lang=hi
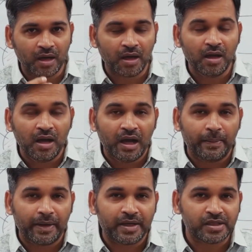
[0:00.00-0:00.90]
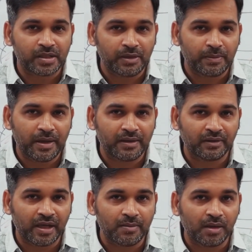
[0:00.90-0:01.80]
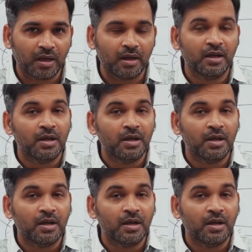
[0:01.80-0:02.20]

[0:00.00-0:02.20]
का हमारे स्टमक में एंजाइम का